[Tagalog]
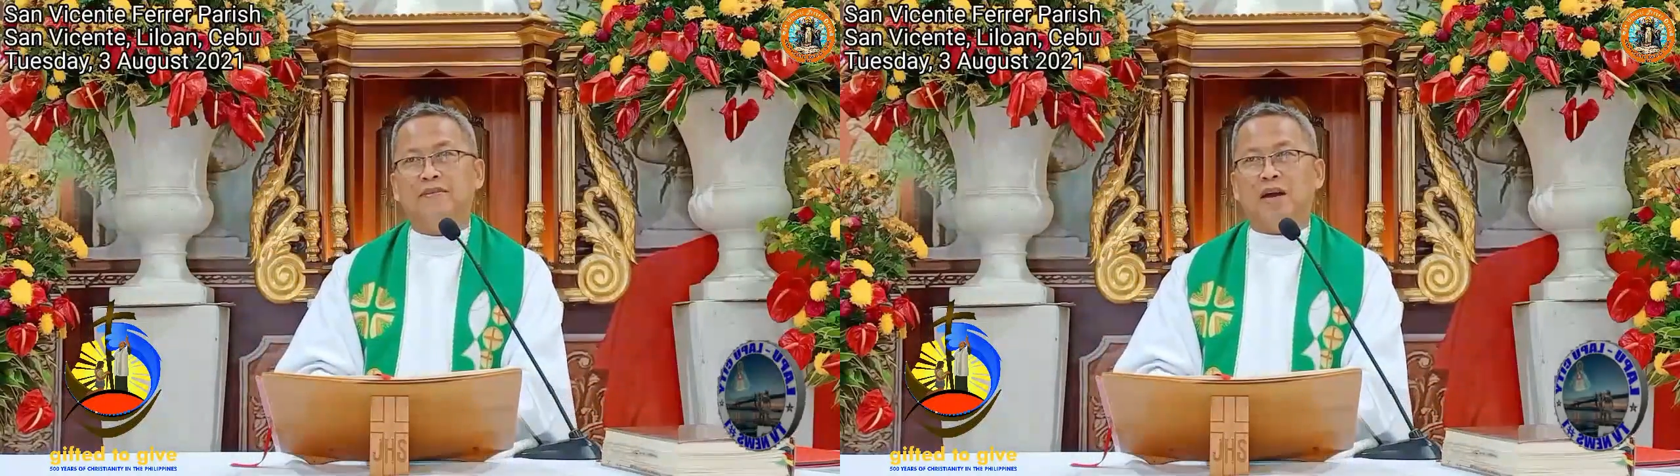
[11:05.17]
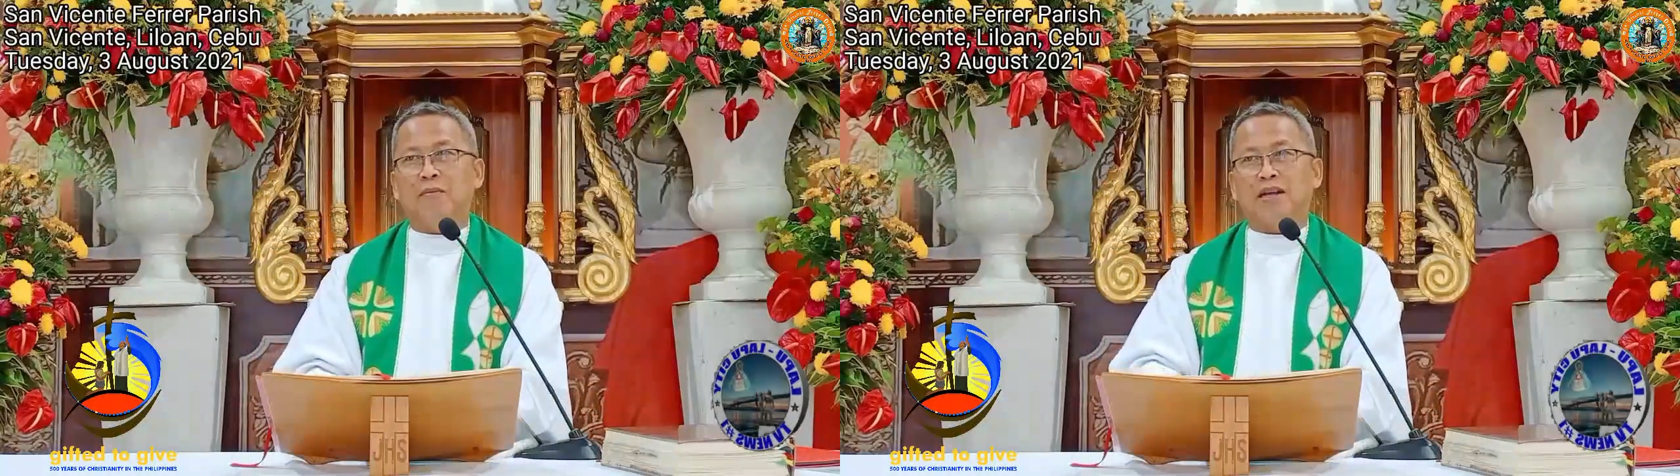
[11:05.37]

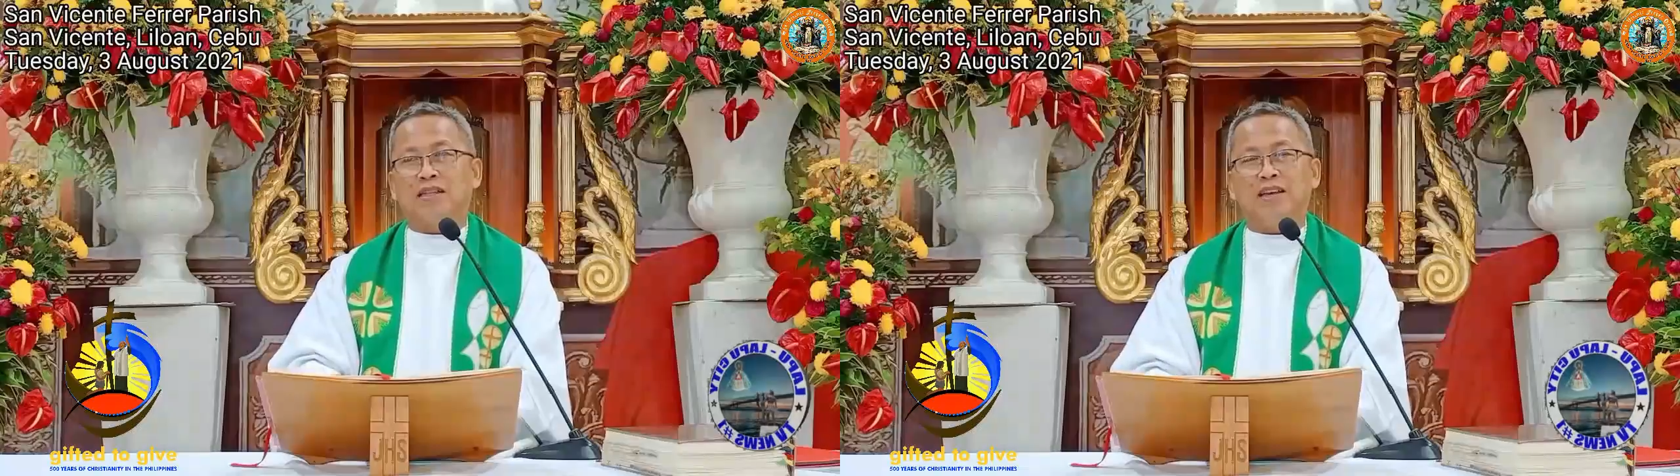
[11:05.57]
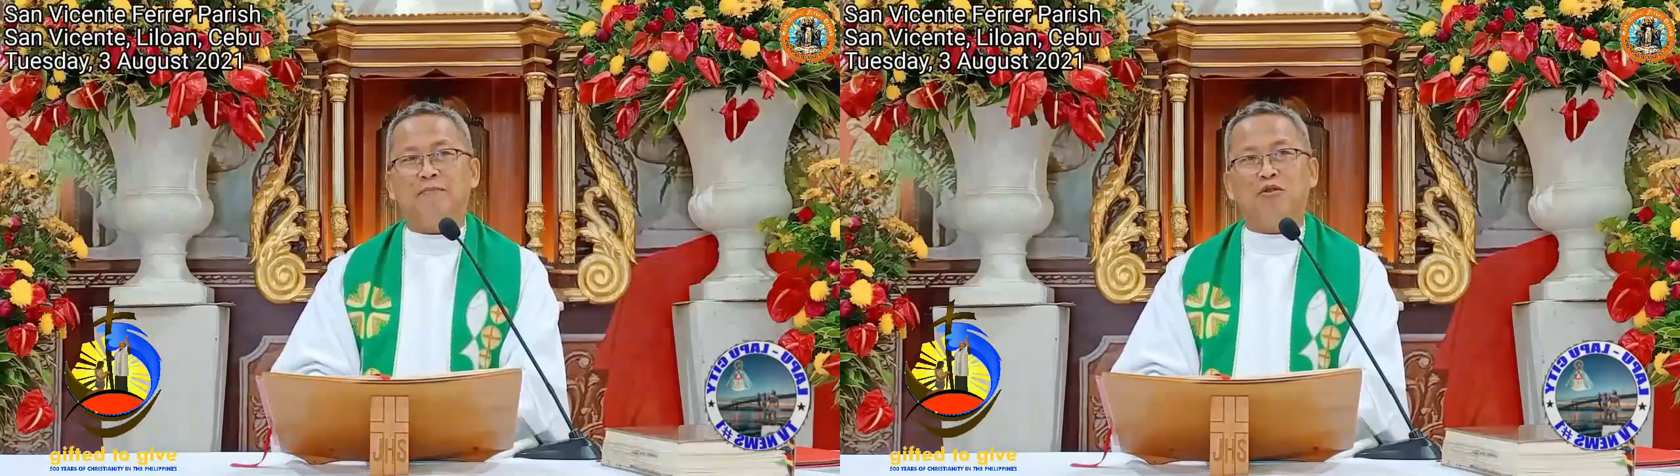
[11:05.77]
nga
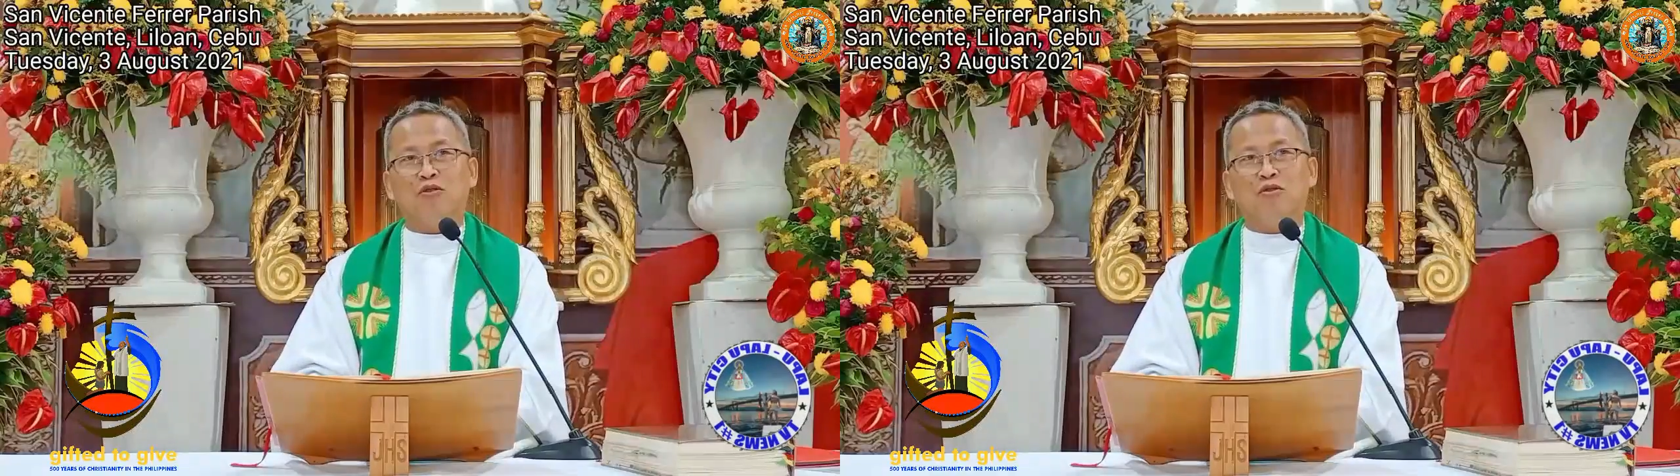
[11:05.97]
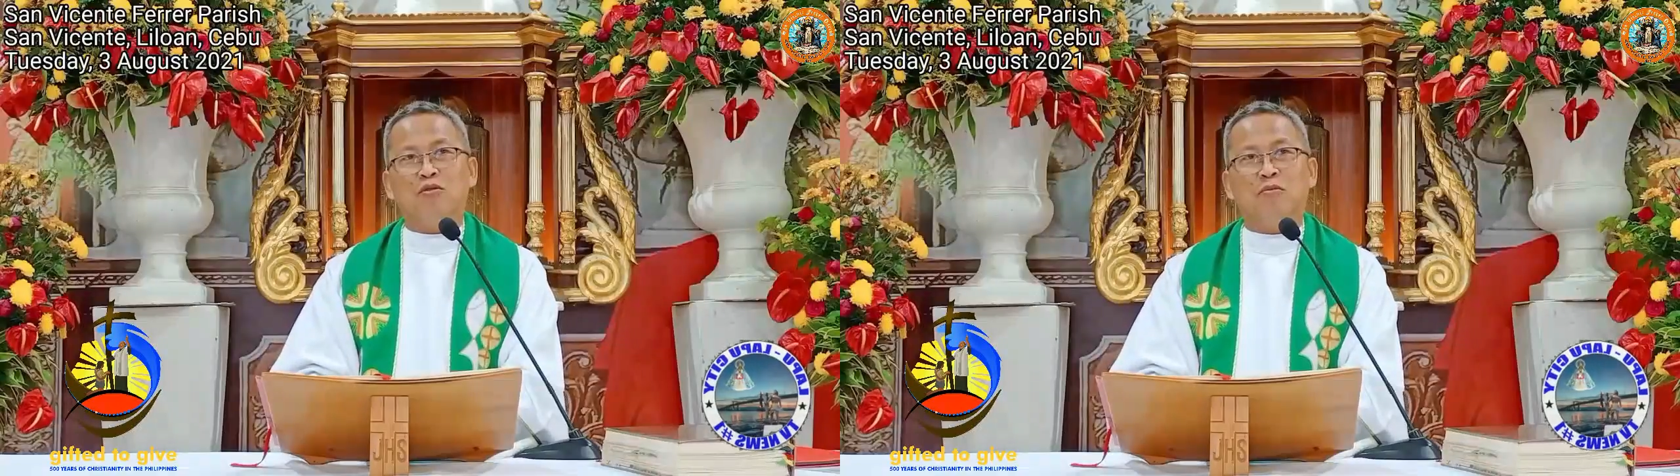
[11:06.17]

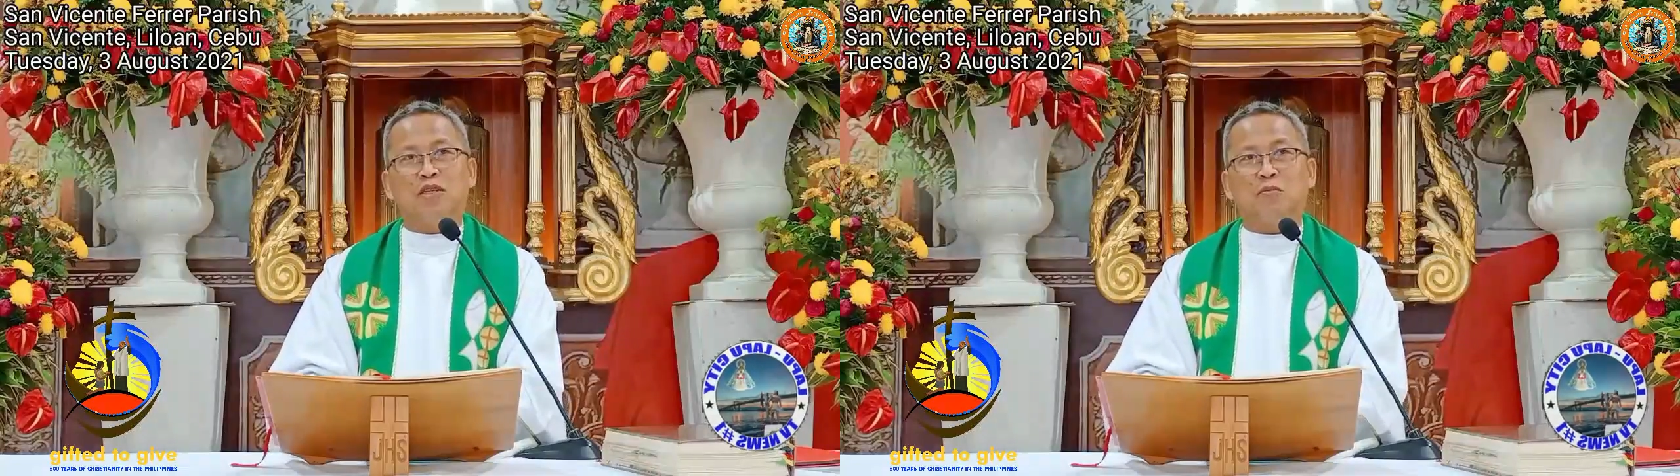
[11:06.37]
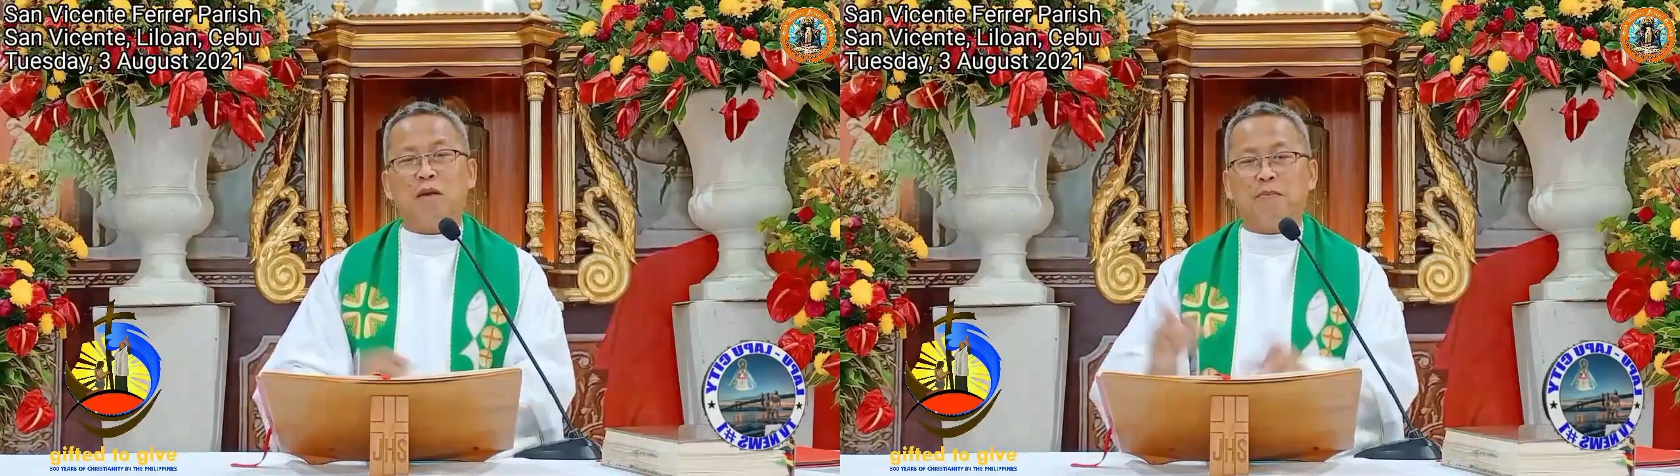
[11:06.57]
magtipon mo
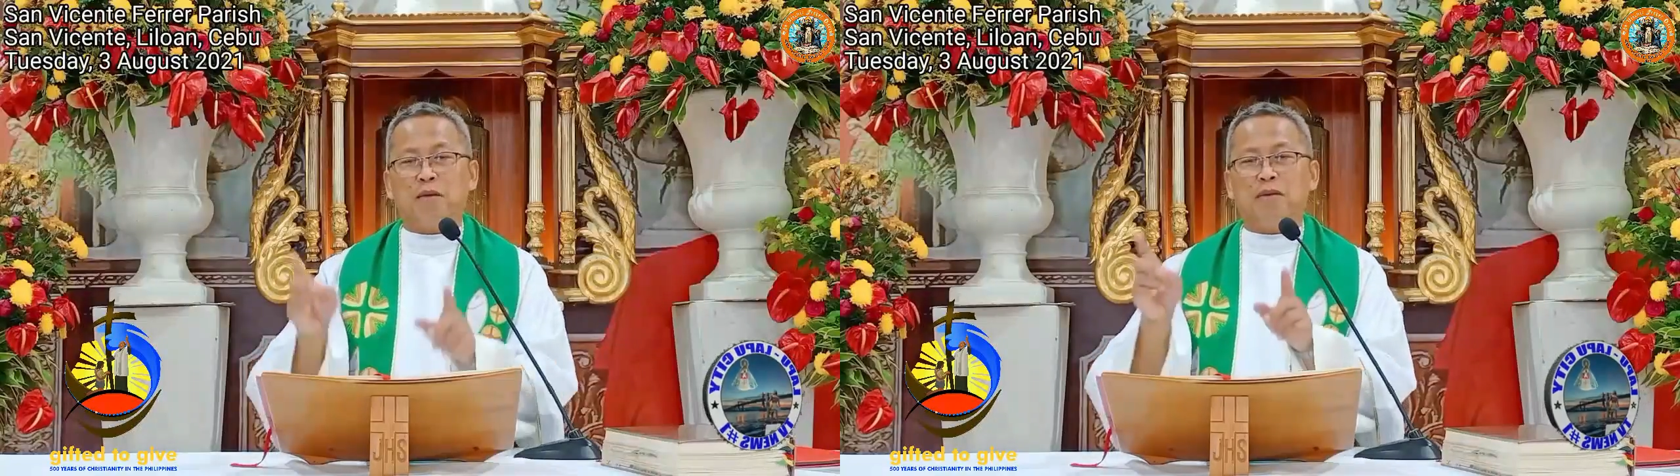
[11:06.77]
mas may pag